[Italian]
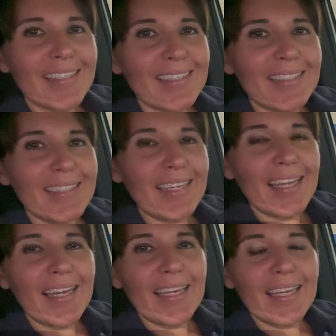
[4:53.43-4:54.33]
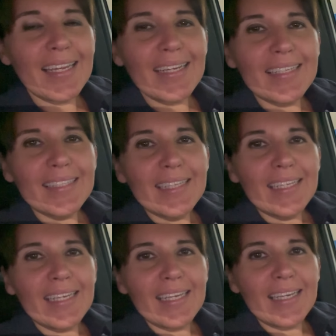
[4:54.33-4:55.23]
di ieri
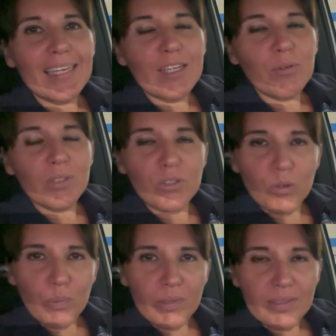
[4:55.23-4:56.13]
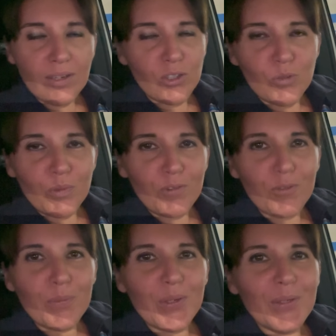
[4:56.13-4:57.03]
e quindi sono pulita oggi,
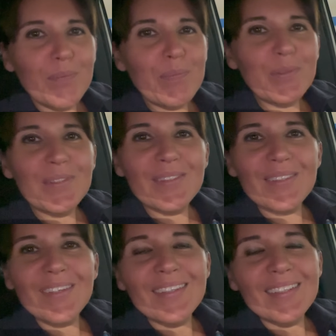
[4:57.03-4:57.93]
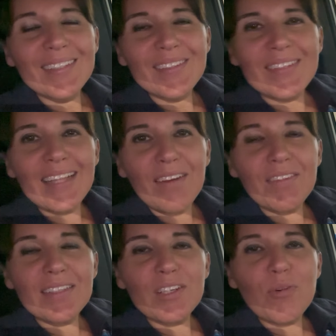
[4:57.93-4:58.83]
profumo, e non puzzo. Quindi dai,
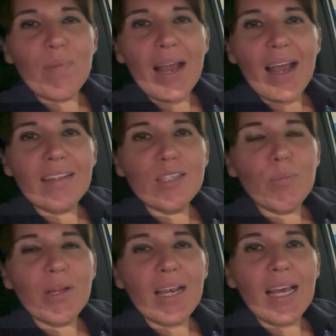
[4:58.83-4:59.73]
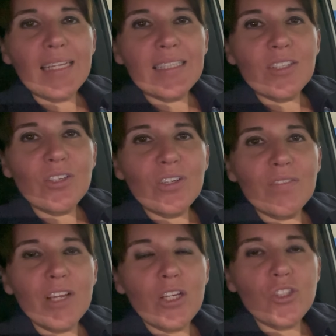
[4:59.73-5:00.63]
venite con me, andiamo a Orlando,
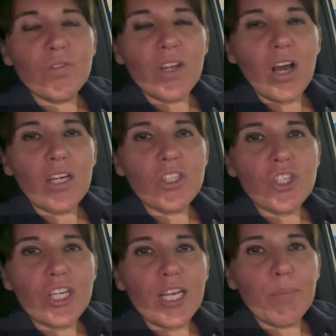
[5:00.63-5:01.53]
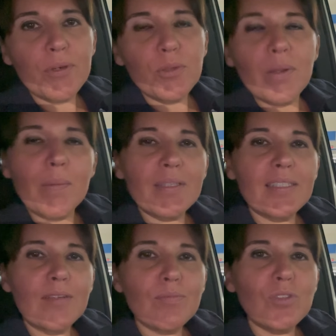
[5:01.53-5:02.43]
veloce veloce e poi domani
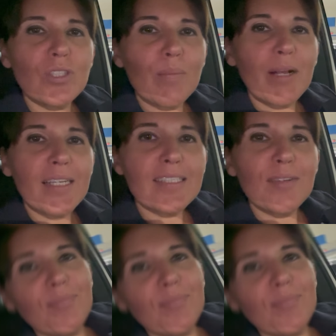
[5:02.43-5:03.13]
mattina torniamo a casa.